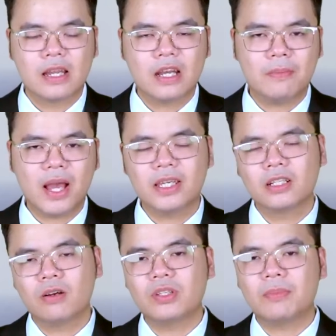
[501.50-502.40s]
Năm
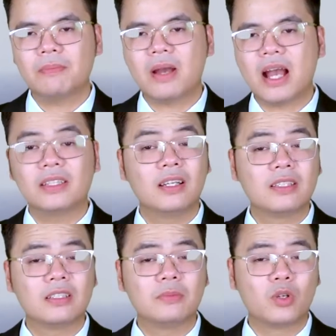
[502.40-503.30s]
2023 thì
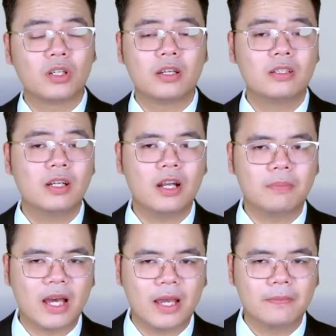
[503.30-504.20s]
lịch sử một lần nữa đã
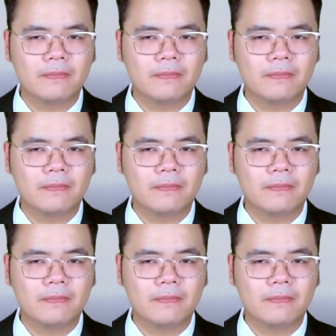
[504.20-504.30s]
lặp lại